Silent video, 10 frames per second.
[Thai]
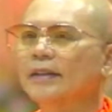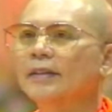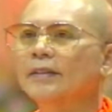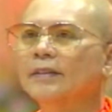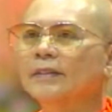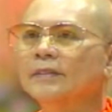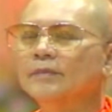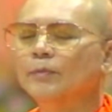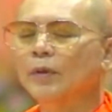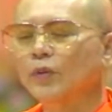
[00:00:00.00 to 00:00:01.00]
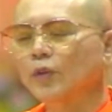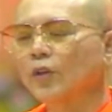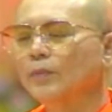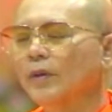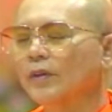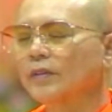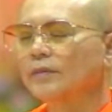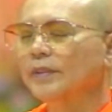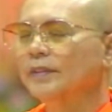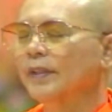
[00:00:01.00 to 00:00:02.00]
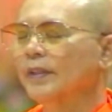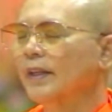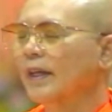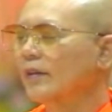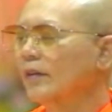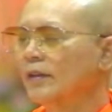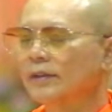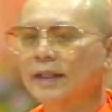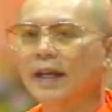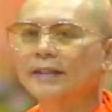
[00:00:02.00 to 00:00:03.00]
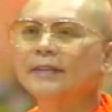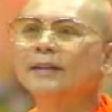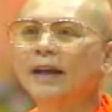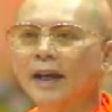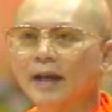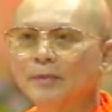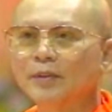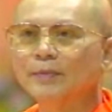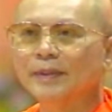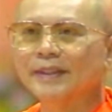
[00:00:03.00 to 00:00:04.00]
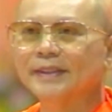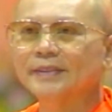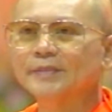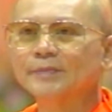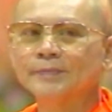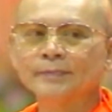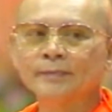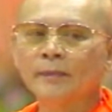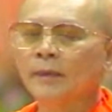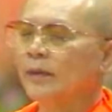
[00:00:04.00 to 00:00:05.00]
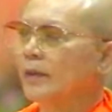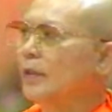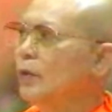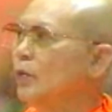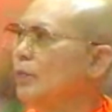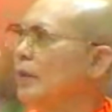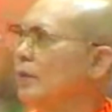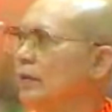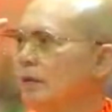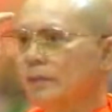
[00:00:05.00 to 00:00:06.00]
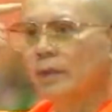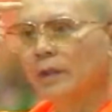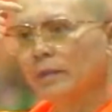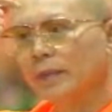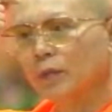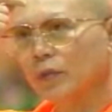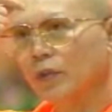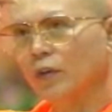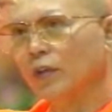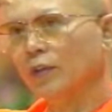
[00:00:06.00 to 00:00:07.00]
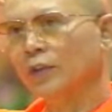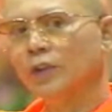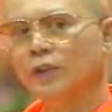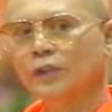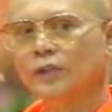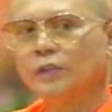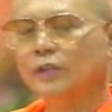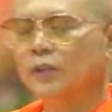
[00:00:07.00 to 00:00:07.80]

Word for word: ง บางคนก็บอกเป็นสัญลักษณ์ของตาที่สามก็มี แต่ดูมีตรงมีมีขนอ่อนนี่นะ